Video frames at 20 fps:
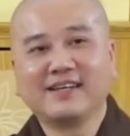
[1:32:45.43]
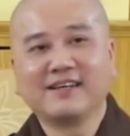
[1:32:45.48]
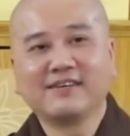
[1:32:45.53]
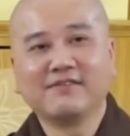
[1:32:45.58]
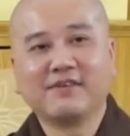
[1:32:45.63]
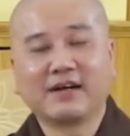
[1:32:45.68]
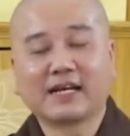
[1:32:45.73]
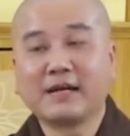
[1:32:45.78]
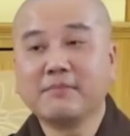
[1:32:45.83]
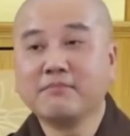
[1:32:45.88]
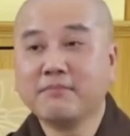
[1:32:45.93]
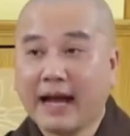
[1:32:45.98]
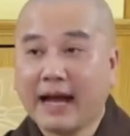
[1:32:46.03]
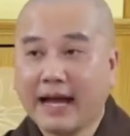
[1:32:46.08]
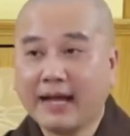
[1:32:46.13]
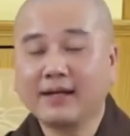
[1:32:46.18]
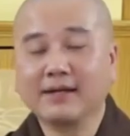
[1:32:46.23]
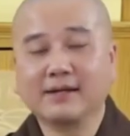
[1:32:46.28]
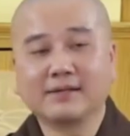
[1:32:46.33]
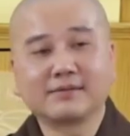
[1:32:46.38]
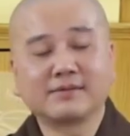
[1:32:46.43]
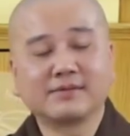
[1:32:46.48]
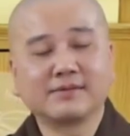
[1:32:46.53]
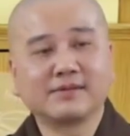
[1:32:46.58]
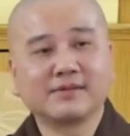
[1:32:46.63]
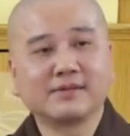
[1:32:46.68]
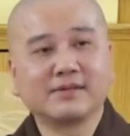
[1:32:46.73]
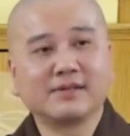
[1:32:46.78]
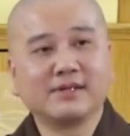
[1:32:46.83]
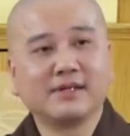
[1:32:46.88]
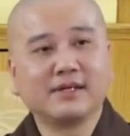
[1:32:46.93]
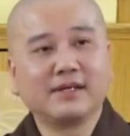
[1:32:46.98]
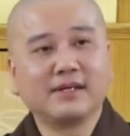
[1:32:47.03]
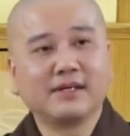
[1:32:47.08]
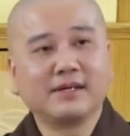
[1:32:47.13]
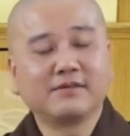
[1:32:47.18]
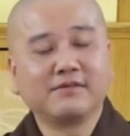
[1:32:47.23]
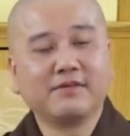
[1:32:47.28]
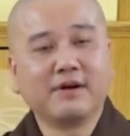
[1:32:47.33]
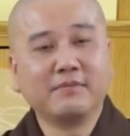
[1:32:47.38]
Và cái ma lực,
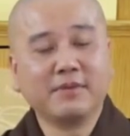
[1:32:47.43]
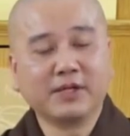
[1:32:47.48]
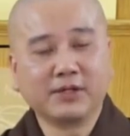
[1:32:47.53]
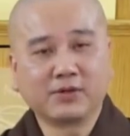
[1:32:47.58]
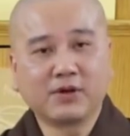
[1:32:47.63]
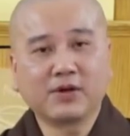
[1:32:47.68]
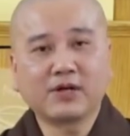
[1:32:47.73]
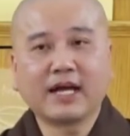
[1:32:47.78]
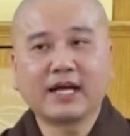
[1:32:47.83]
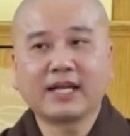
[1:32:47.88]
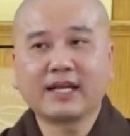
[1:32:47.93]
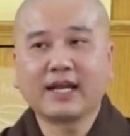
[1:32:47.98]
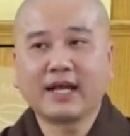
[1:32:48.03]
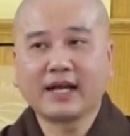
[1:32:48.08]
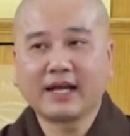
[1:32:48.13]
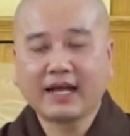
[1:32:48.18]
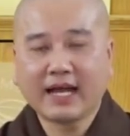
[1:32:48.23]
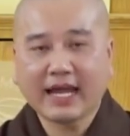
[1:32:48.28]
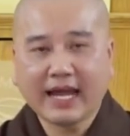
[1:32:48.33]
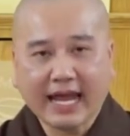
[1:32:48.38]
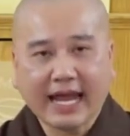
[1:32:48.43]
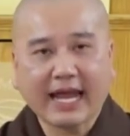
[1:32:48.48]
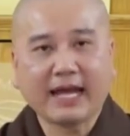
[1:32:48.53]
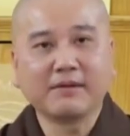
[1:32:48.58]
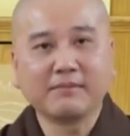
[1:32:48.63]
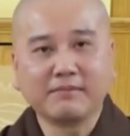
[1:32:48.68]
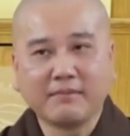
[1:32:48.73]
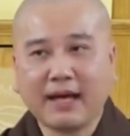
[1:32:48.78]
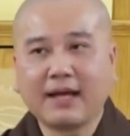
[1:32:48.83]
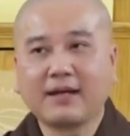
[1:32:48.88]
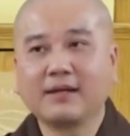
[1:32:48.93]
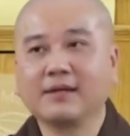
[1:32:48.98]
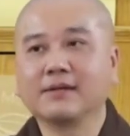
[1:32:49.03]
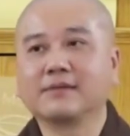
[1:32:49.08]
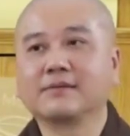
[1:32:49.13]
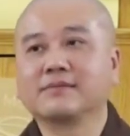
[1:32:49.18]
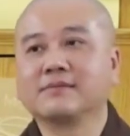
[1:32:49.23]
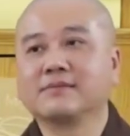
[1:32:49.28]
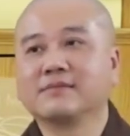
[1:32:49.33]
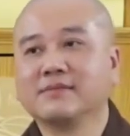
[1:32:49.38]
và mình có khả năng hàng ma lực.
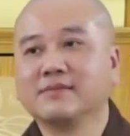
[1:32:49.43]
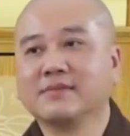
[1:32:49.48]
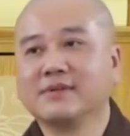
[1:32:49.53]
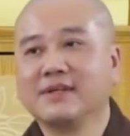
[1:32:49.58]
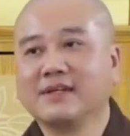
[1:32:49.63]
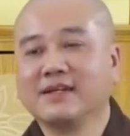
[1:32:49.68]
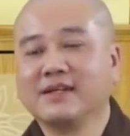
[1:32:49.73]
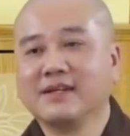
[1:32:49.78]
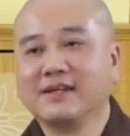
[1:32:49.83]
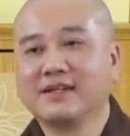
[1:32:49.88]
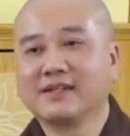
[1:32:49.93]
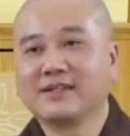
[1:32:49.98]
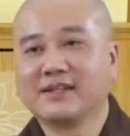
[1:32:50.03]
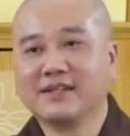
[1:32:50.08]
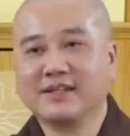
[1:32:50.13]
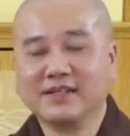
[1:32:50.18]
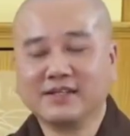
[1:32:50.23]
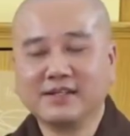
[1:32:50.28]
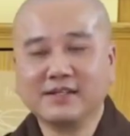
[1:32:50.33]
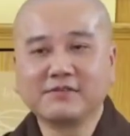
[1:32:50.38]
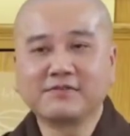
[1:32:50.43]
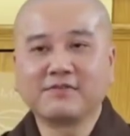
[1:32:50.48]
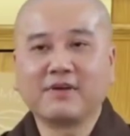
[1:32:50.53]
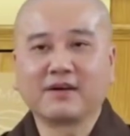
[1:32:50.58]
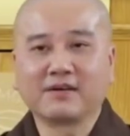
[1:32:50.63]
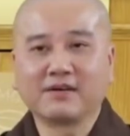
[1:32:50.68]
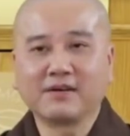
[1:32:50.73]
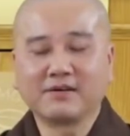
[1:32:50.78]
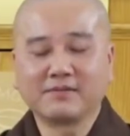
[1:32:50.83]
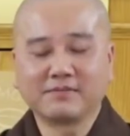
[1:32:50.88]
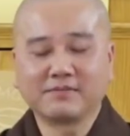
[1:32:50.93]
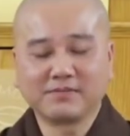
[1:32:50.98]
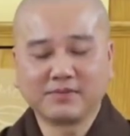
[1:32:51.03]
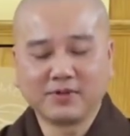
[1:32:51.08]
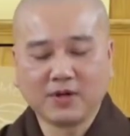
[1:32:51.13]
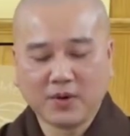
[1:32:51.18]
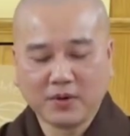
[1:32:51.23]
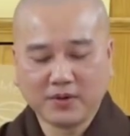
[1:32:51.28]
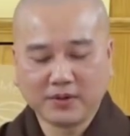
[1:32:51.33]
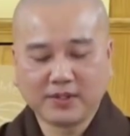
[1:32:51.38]
Cho nên Đức Phật á,
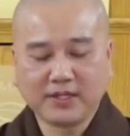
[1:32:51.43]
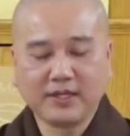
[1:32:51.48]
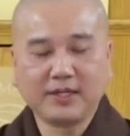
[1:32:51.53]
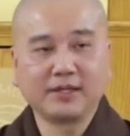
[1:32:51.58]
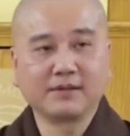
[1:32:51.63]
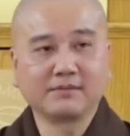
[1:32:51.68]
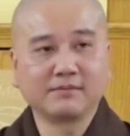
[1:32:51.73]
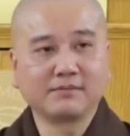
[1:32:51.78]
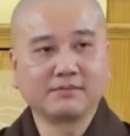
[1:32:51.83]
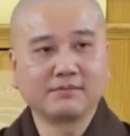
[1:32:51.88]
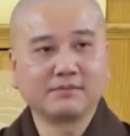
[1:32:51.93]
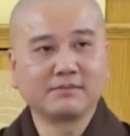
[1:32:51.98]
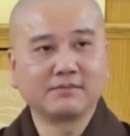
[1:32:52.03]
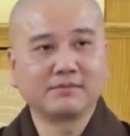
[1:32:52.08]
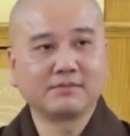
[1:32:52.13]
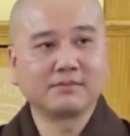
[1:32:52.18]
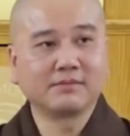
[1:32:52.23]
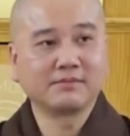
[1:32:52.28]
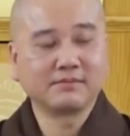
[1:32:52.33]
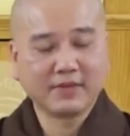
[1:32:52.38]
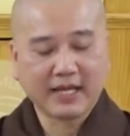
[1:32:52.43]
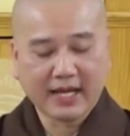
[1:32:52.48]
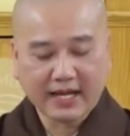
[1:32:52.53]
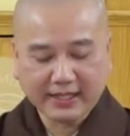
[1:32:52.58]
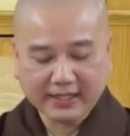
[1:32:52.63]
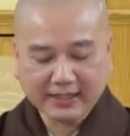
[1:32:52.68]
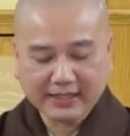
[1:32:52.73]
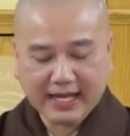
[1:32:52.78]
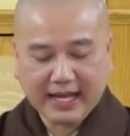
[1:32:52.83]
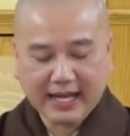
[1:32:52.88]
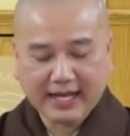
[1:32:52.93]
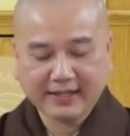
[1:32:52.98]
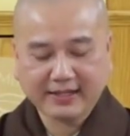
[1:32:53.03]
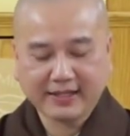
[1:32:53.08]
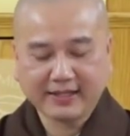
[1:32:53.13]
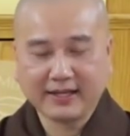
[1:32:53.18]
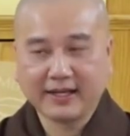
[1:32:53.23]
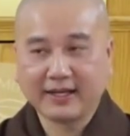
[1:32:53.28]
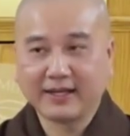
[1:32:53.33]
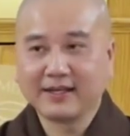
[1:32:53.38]
ngồi thiền để cái tay
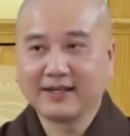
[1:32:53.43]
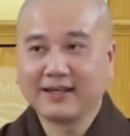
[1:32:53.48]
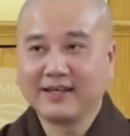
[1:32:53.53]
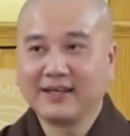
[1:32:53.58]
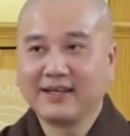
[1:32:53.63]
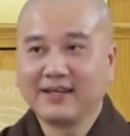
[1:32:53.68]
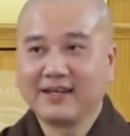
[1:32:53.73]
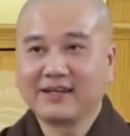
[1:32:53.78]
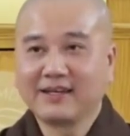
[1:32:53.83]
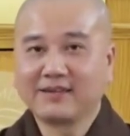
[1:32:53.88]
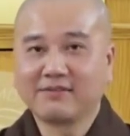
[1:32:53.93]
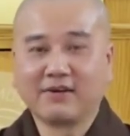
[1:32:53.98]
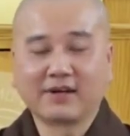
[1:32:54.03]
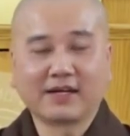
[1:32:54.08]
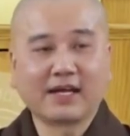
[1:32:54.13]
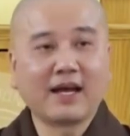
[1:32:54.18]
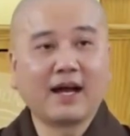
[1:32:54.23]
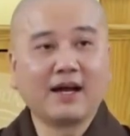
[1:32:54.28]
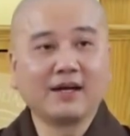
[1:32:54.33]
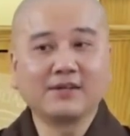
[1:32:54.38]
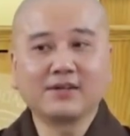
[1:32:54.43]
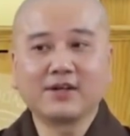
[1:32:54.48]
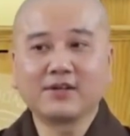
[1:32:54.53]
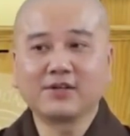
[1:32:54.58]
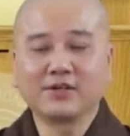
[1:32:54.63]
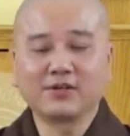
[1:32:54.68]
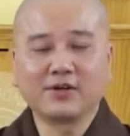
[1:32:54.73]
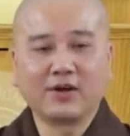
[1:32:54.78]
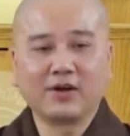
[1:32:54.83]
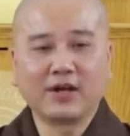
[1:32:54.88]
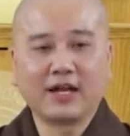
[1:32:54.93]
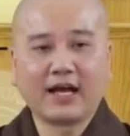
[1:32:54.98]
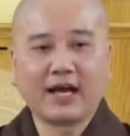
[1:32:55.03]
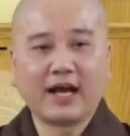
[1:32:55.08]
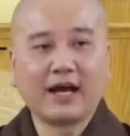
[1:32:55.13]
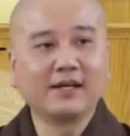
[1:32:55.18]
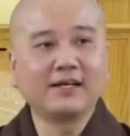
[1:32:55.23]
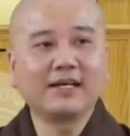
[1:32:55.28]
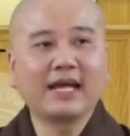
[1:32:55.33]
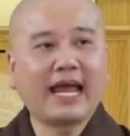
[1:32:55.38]
vậy nè, và cái ấn đó được gọi là
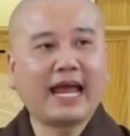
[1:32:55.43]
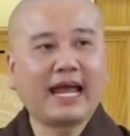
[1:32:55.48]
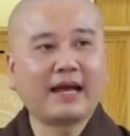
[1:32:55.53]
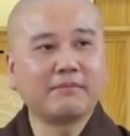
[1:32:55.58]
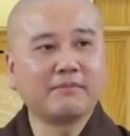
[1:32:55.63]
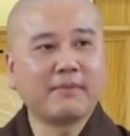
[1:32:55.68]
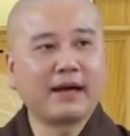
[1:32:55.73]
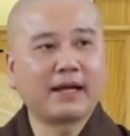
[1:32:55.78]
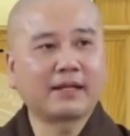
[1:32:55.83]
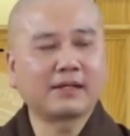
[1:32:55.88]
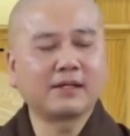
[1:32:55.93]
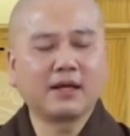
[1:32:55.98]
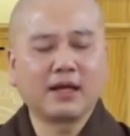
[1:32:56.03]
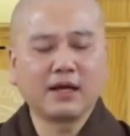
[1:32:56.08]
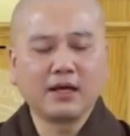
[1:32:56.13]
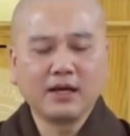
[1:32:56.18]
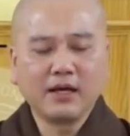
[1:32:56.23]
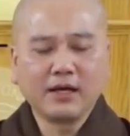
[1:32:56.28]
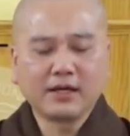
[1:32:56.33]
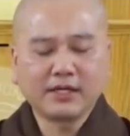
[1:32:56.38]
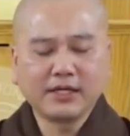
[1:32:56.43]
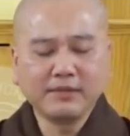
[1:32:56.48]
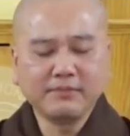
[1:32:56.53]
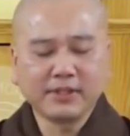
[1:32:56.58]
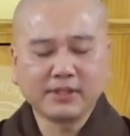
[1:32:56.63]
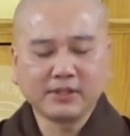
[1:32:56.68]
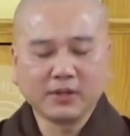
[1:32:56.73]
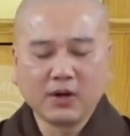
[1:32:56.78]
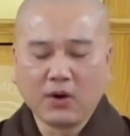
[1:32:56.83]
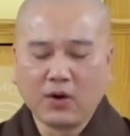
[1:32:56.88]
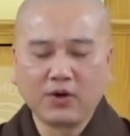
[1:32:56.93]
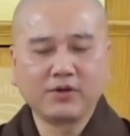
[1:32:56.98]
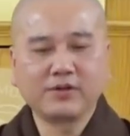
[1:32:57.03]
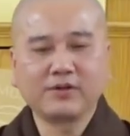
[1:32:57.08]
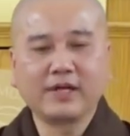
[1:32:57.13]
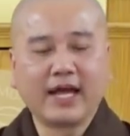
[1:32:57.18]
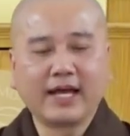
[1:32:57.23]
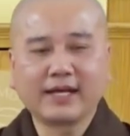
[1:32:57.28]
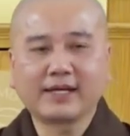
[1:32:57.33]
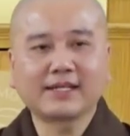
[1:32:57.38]
ấn hàng ma. Tức là khi mình
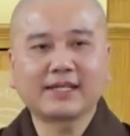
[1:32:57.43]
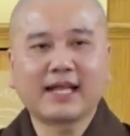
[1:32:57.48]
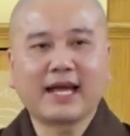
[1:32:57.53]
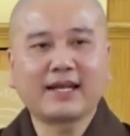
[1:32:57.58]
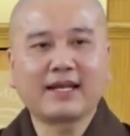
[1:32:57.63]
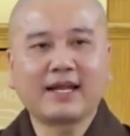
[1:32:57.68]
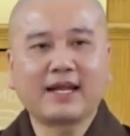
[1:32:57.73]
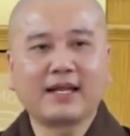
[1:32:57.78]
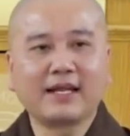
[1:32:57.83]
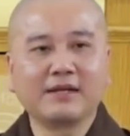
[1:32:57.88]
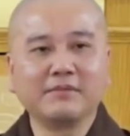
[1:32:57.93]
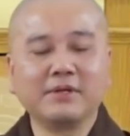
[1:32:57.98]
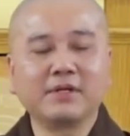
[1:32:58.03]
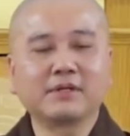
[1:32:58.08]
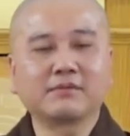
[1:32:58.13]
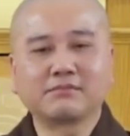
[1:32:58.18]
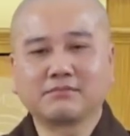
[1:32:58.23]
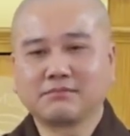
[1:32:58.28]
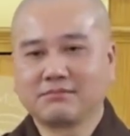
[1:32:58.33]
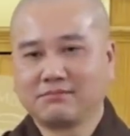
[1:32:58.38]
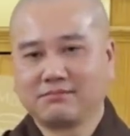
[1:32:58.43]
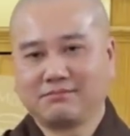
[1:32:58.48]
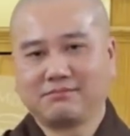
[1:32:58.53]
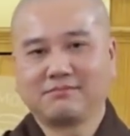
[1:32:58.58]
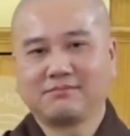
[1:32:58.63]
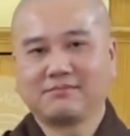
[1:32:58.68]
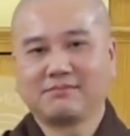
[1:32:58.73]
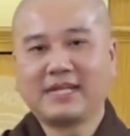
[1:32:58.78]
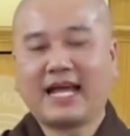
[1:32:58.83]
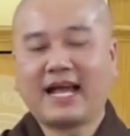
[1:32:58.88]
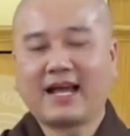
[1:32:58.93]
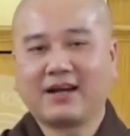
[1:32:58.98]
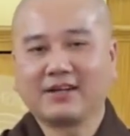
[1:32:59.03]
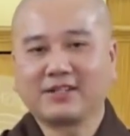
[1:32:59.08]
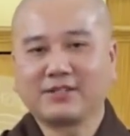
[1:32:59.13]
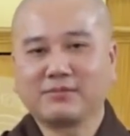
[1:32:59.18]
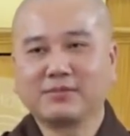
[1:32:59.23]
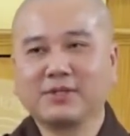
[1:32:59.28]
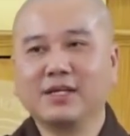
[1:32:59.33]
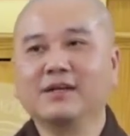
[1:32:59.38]
ngồi để cái tay này là biết đang ở
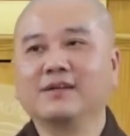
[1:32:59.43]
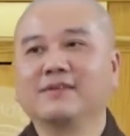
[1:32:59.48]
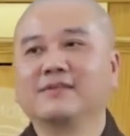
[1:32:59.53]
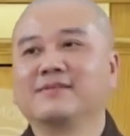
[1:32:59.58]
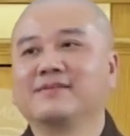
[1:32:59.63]
trong định.